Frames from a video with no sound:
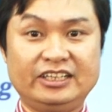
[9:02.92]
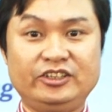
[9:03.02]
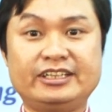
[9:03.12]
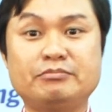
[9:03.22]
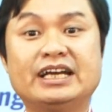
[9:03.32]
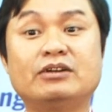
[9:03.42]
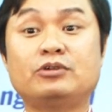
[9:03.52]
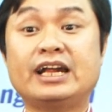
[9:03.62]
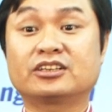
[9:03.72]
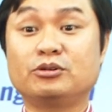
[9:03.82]
là di tâm khách
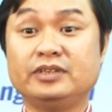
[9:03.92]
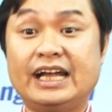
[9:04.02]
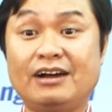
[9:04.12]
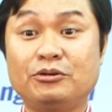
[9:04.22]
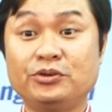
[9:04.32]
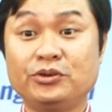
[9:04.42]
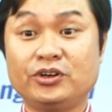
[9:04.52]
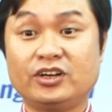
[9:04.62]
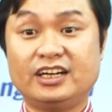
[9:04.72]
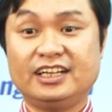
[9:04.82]
quan tôn giáo
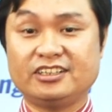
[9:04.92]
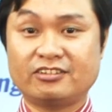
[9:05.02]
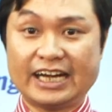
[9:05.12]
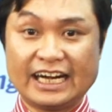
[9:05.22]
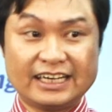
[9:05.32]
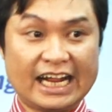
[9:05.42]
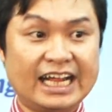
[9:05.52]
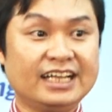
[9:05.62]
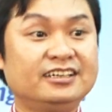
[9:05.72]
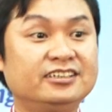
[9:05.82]
à, cho rằng
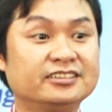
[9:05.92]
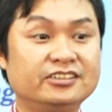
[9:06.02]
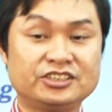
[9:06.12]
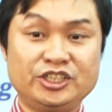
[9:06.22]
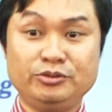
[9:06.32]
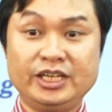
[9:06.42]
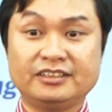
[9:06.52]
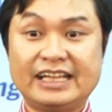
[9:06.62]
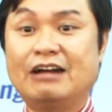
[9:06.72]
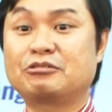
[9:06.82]
là lực lượng siêu
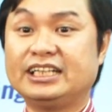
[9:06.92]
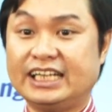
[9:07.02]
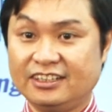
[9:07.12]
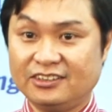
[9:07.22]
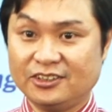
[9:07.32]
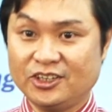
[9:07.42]
nhiên tạo ra nhà nước